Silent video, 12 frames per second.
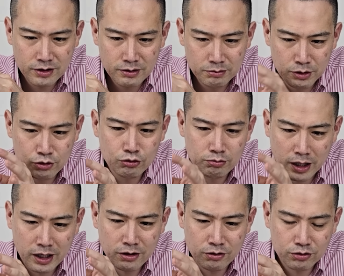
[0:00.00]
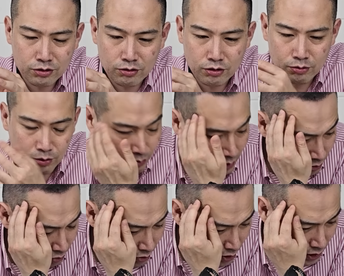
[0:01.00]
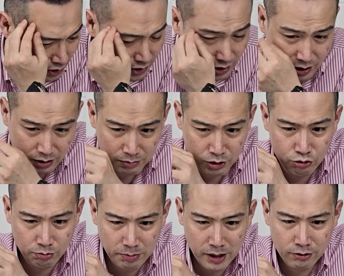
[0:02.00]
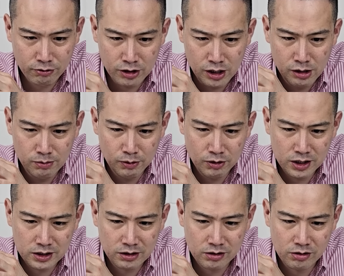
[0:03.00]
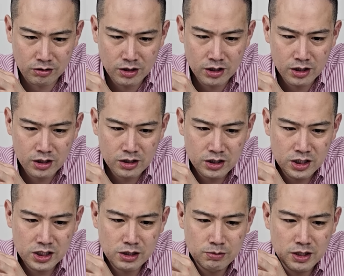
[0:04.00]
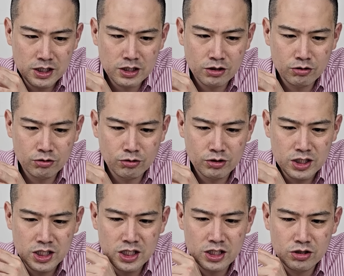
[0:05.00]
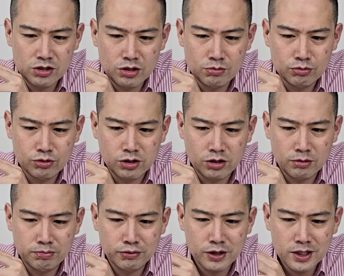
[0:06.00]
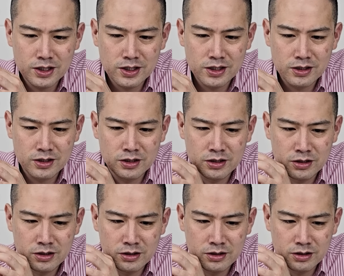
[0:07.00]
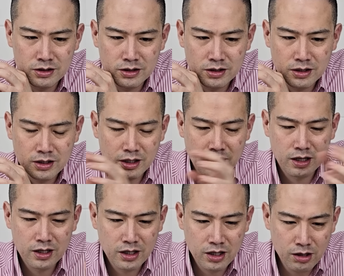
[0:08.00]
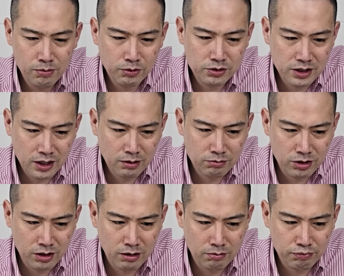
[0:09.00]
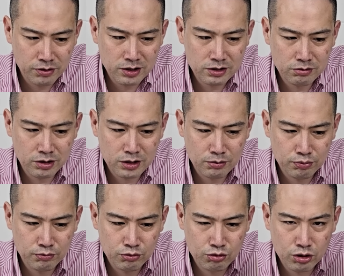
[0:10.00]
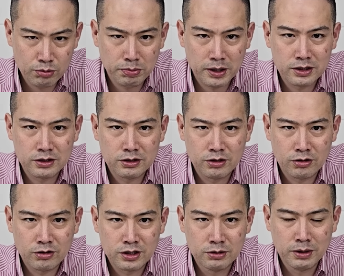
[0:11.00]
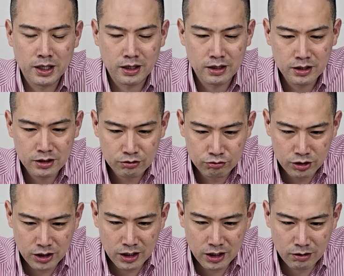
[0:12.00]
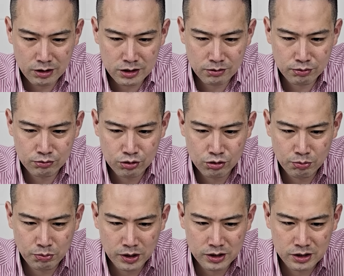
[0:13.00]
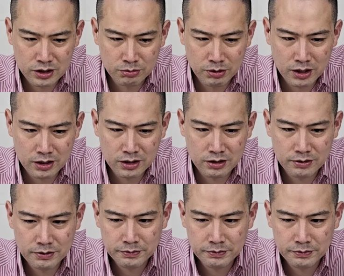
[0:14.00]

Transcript: 미국 말할 것도 없고 뭐 미국이 1등이니까 미국 빼고 일본에서 22년도 2년 전부터 프랑스 그러니까 일본 사람들이 프랑스 화장품 수입하는 거 금액 우리나라 화장품 수입하는 금액을